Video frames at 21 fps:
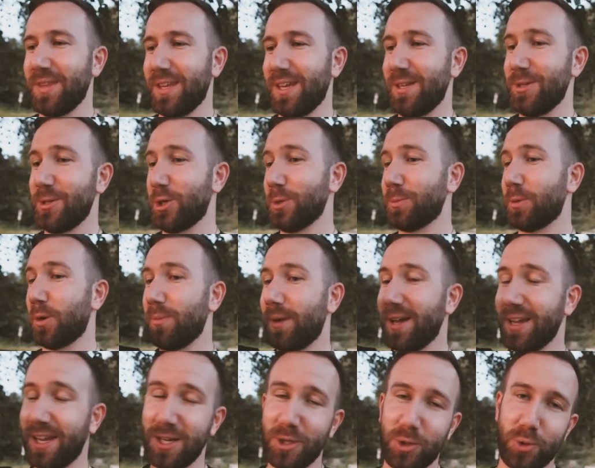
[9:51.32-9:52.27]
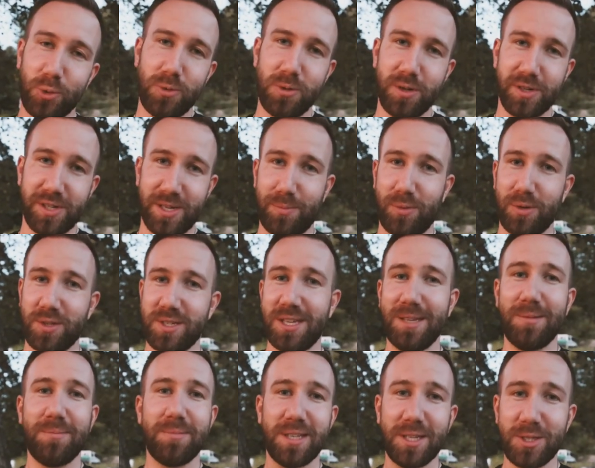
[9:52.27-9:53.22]
Et du coup, pour marquer le coup, j'ai pensé
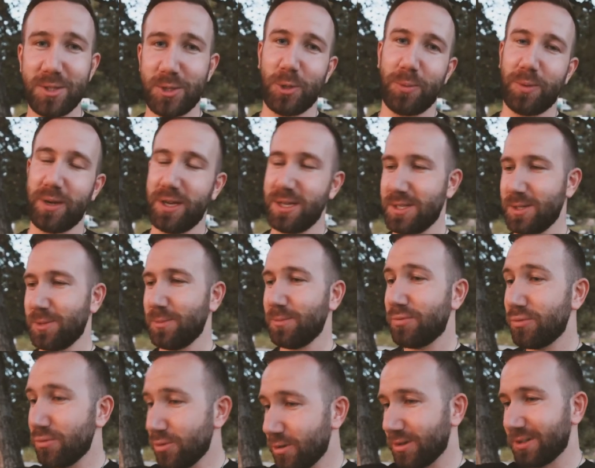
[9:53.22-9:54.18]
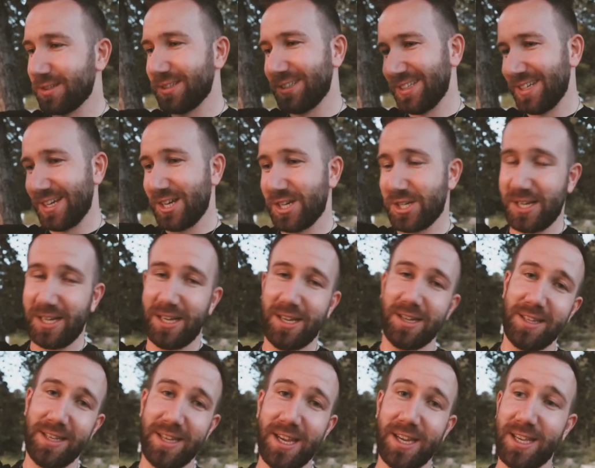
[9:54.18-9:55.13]
à une petite surprise pour
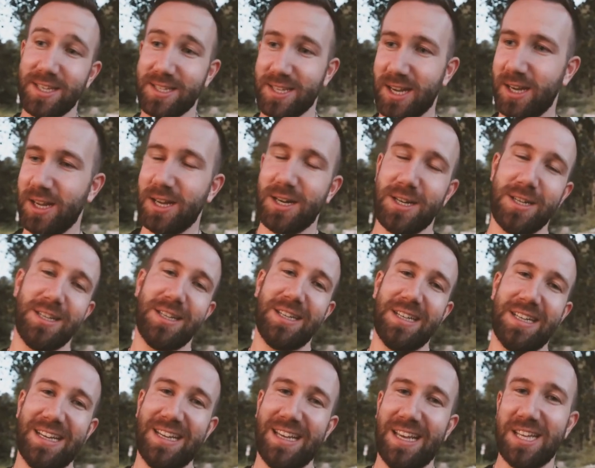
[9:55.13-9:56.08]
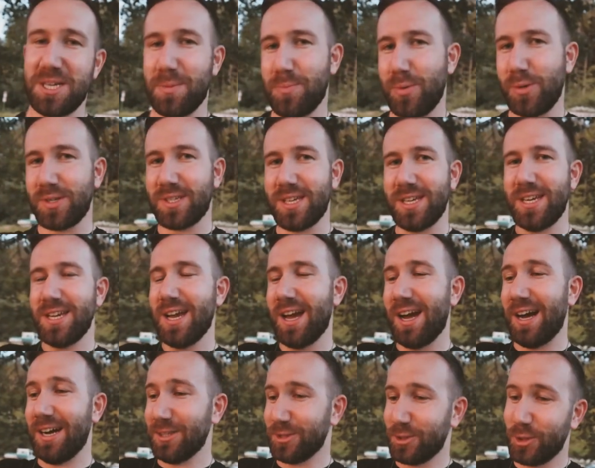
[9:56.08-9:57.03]
chacun des gars qui sera là, et j'ai pensé
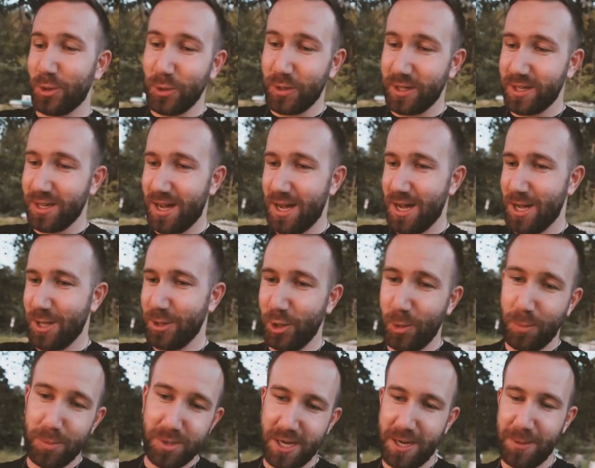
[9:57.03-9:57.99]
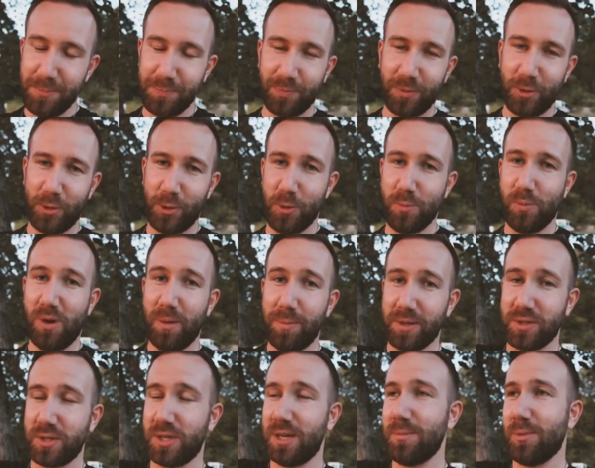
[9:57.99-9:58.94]
à un truc, à un objet que moi
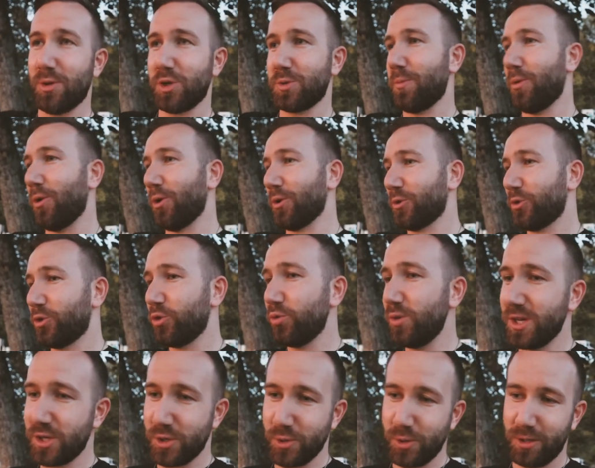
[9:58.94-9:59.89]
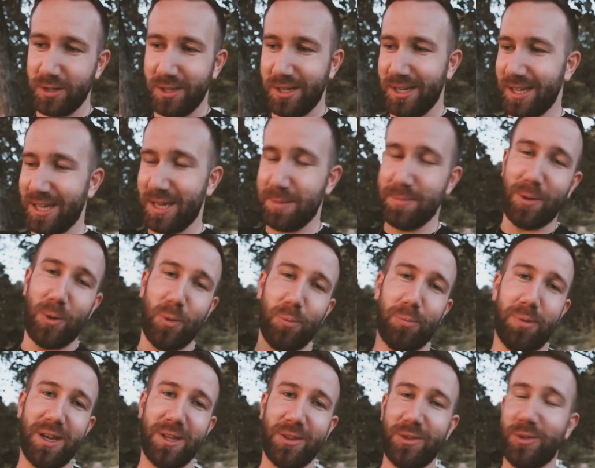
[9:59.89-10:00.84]
personnellement je prends tous les jours, qui
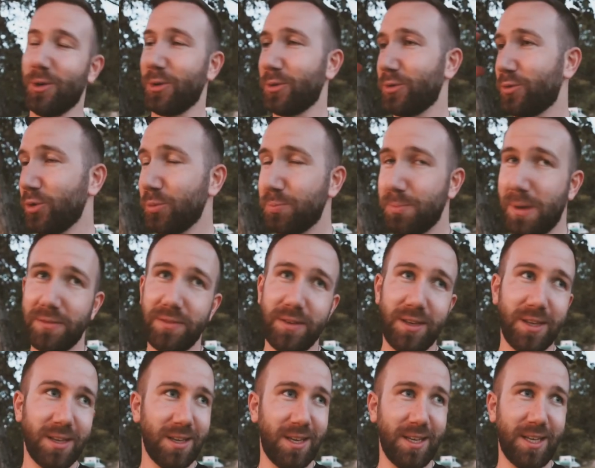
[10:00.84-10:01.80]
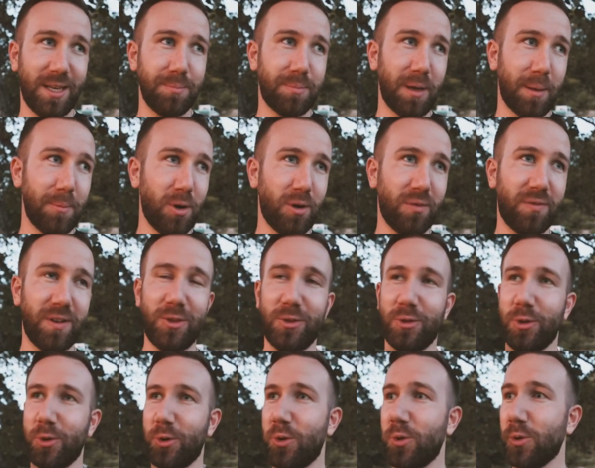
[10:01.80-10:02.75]
m'accompagne dans toute ma vie et qui me permet en fait
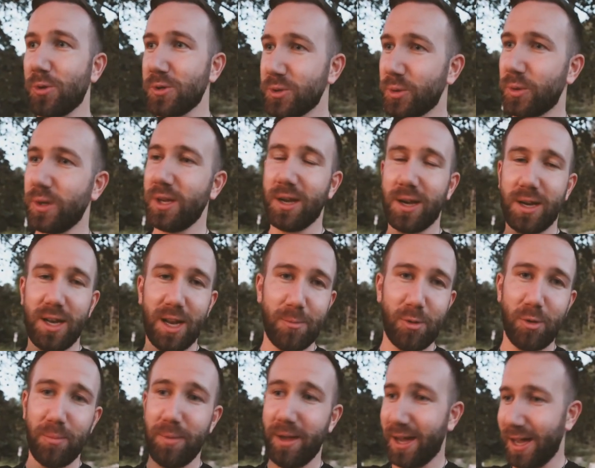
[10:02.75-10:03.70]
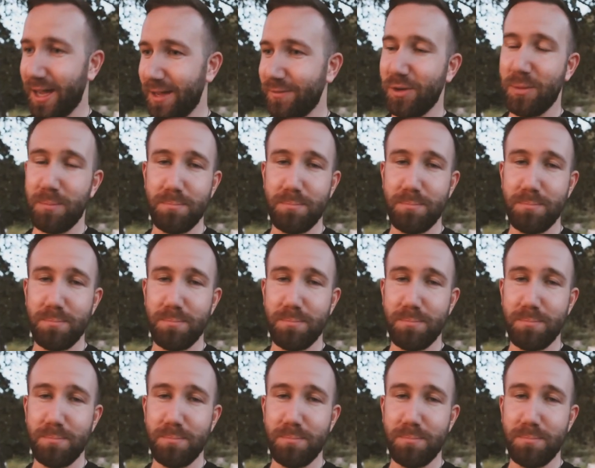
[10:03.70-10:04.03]
de construire clairement mes rêves,